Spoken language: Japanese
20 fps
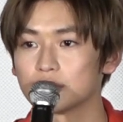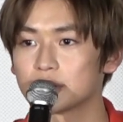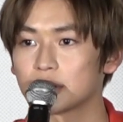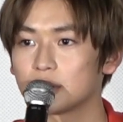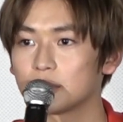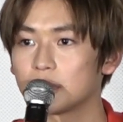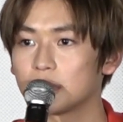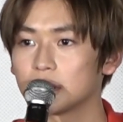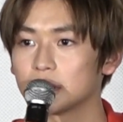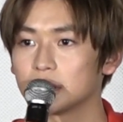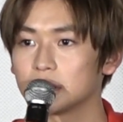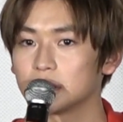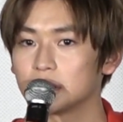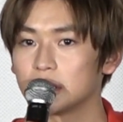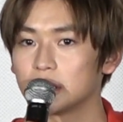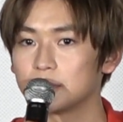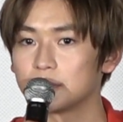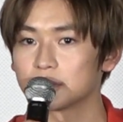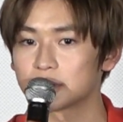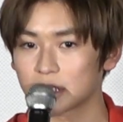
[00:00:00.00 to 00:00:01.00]
「
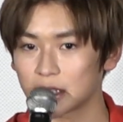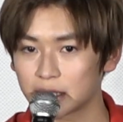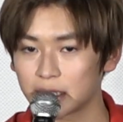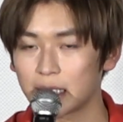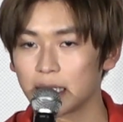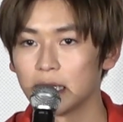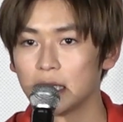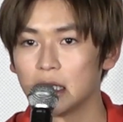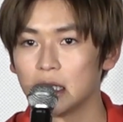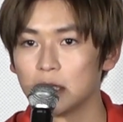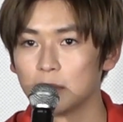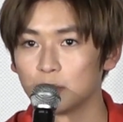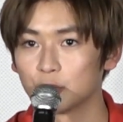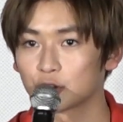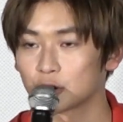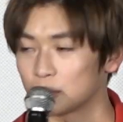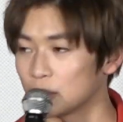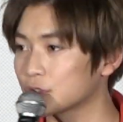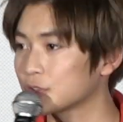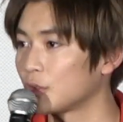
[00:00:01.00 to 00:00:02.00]
01」にぶつけて
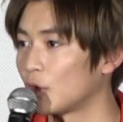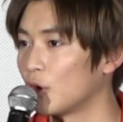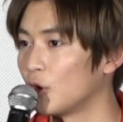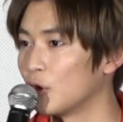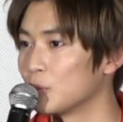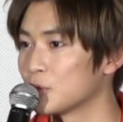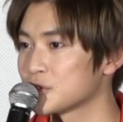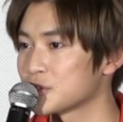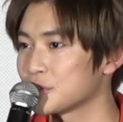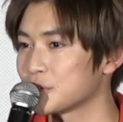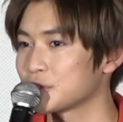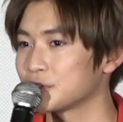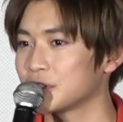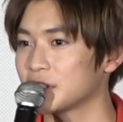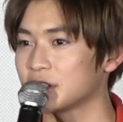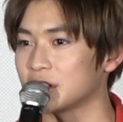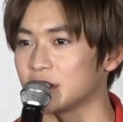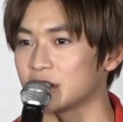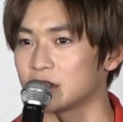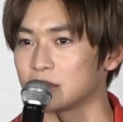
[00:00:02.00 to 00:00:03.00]
もっともっと面白く
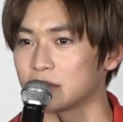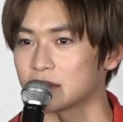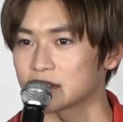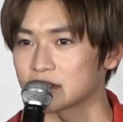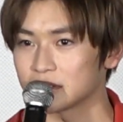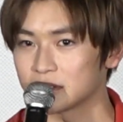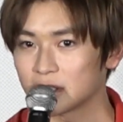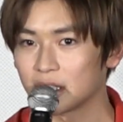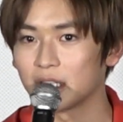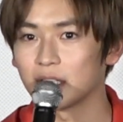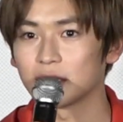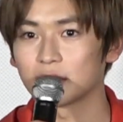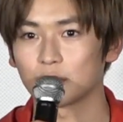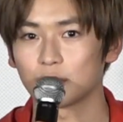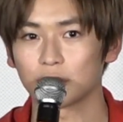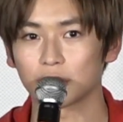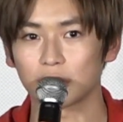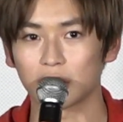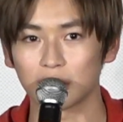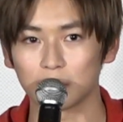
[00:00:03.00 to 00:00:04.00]
なっていきますんで
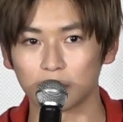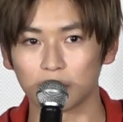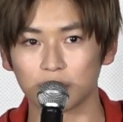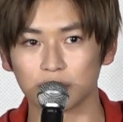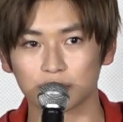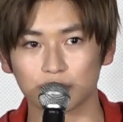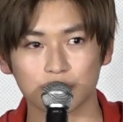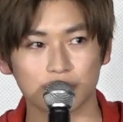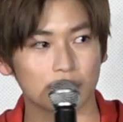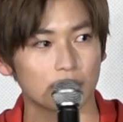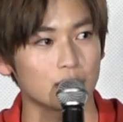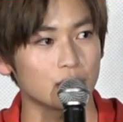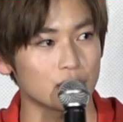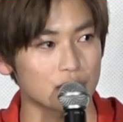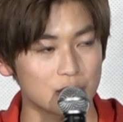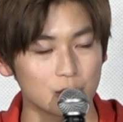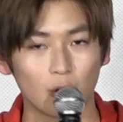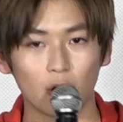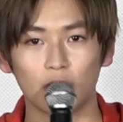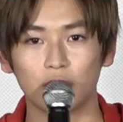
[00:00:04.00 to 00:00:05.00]
これからもそして今
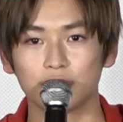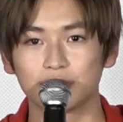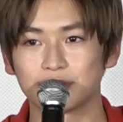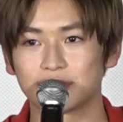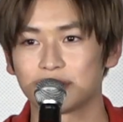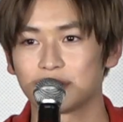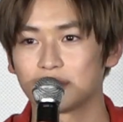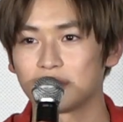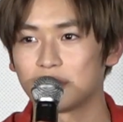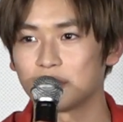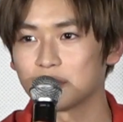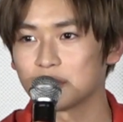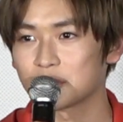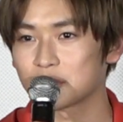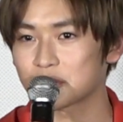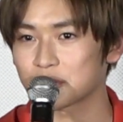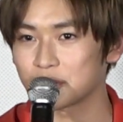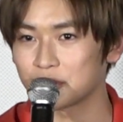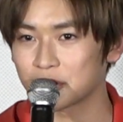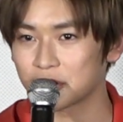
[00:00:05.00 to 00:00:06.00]
年も「01」をよ
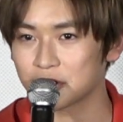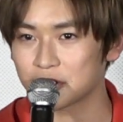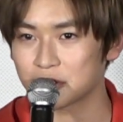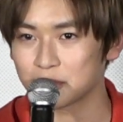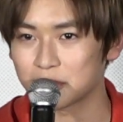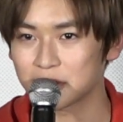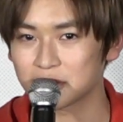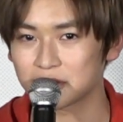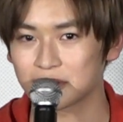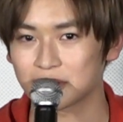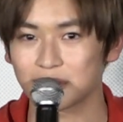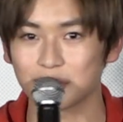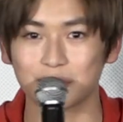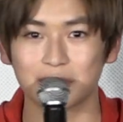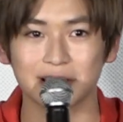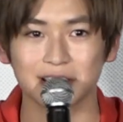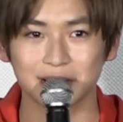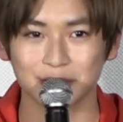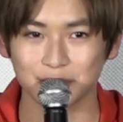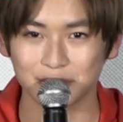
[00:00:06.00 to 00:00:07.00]
ろしくお願いします今日
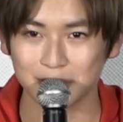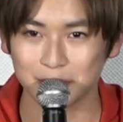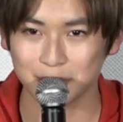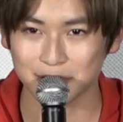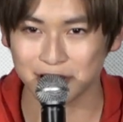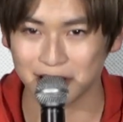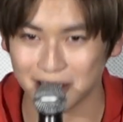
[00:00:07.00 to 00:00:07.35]
はありがとうございまし